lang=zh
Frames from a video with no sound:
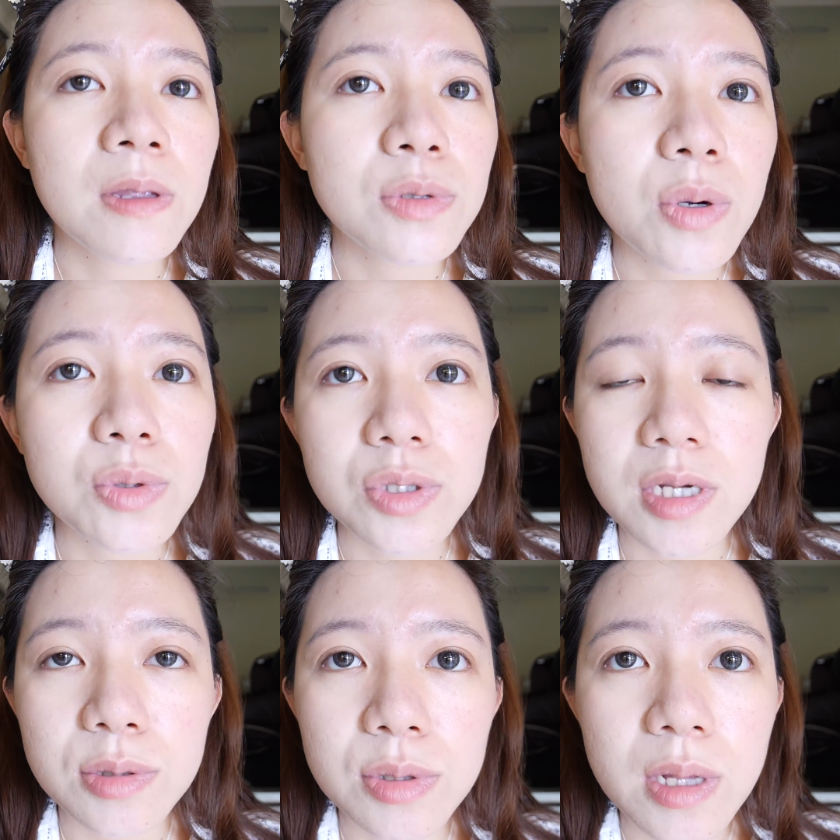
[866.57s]
所以我就
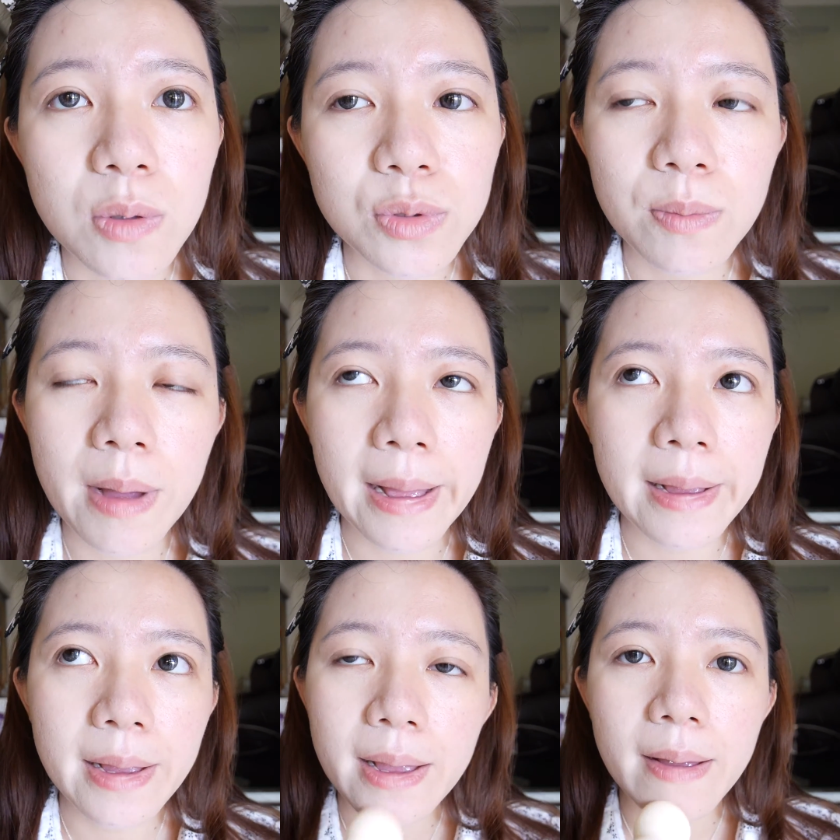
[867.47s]
想说，那我就
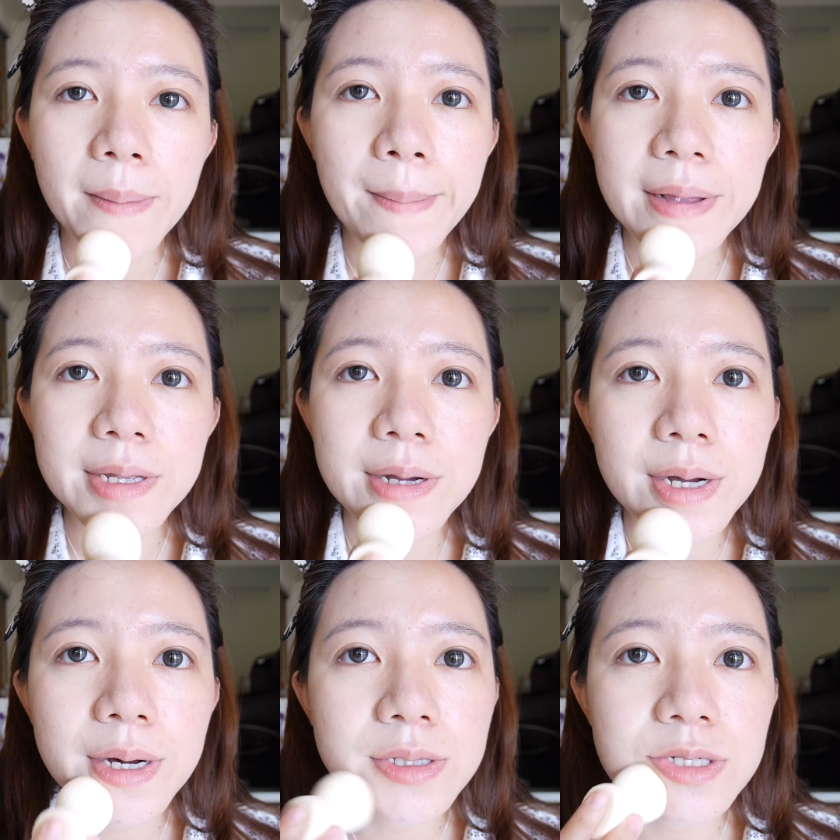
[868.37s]
买买这
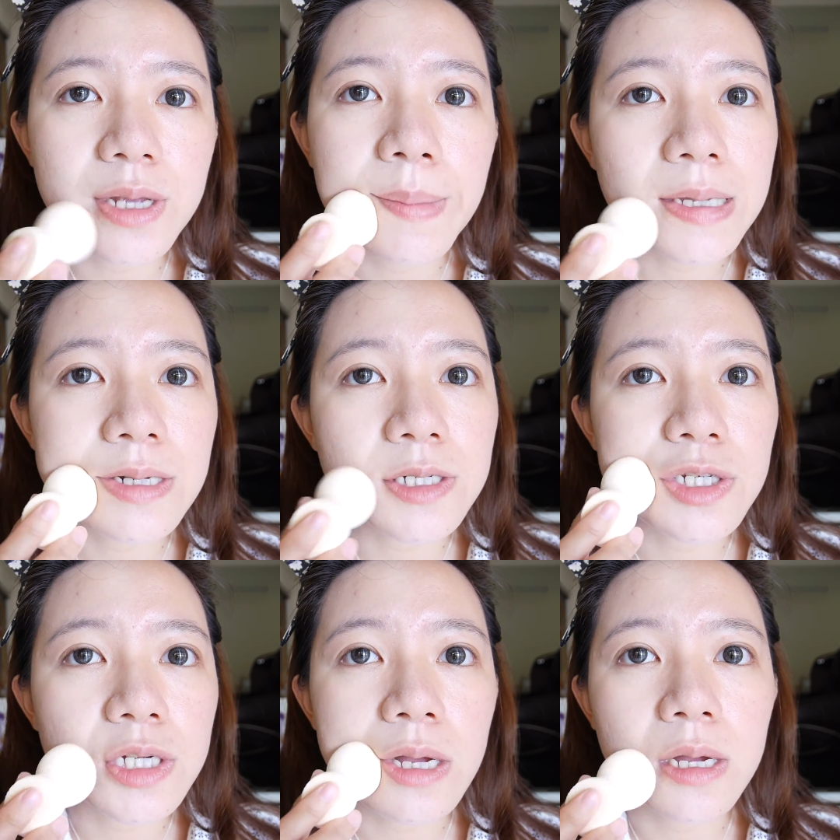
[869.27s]
个，直接买这个
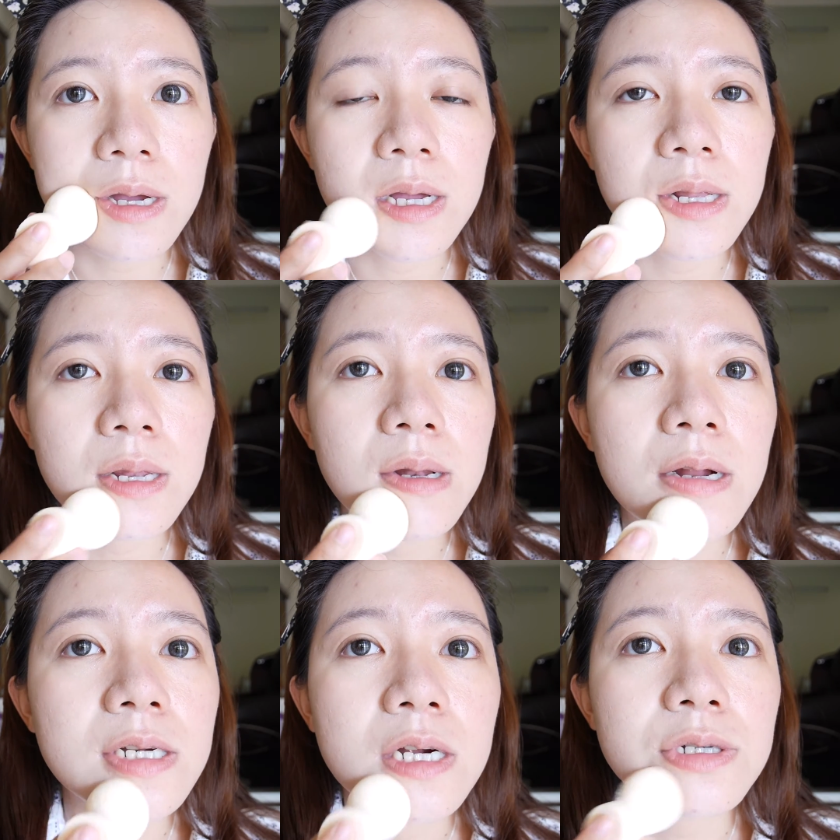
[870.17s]
试看看，
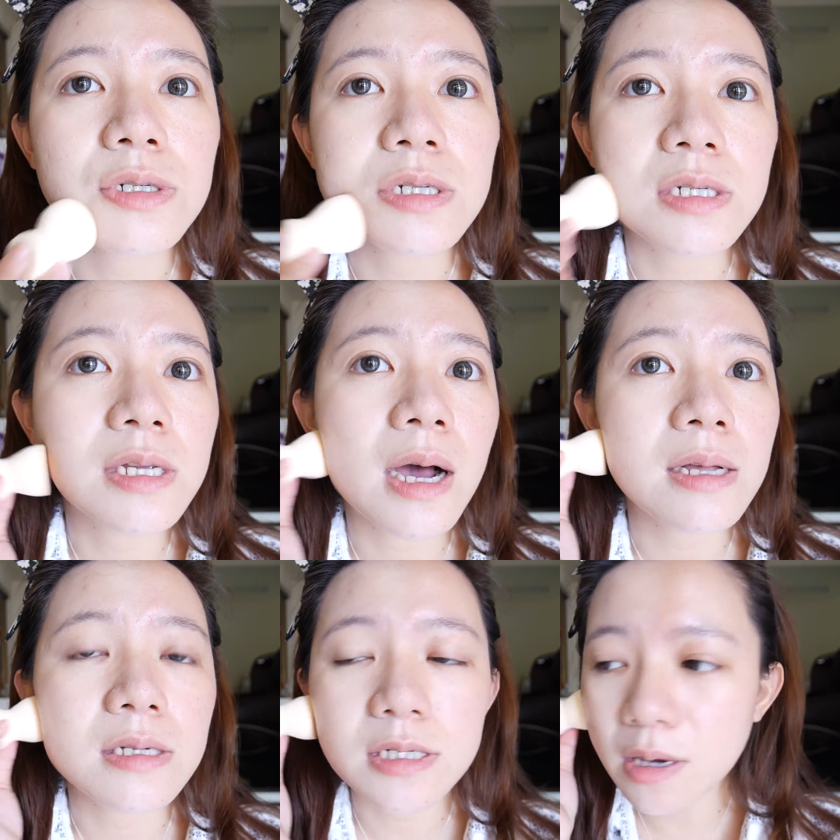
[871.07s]
来尝试一下
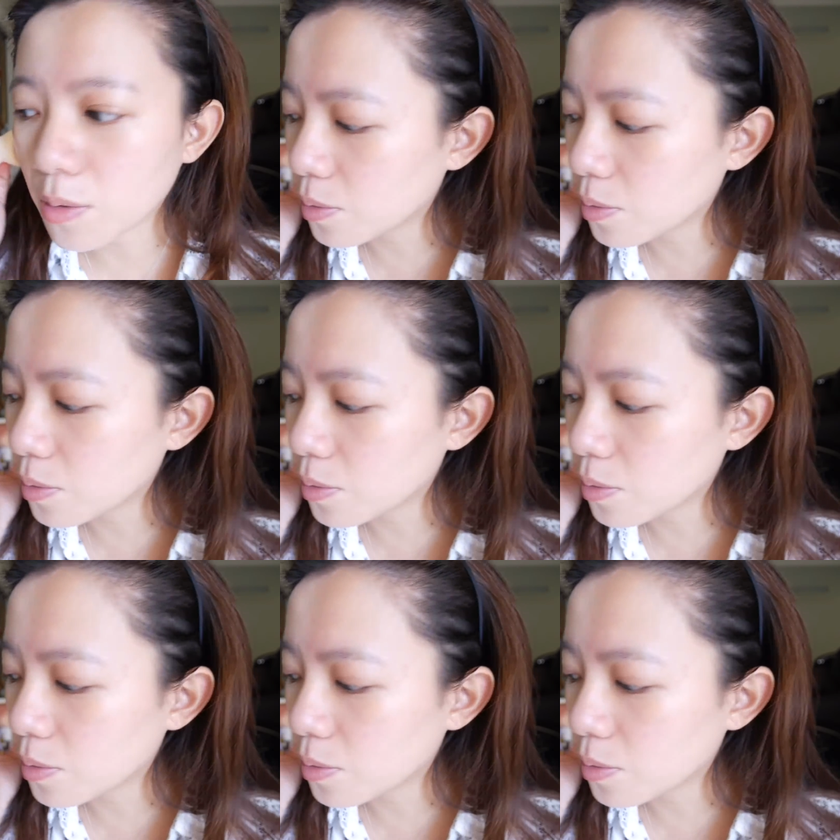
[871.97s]
它的效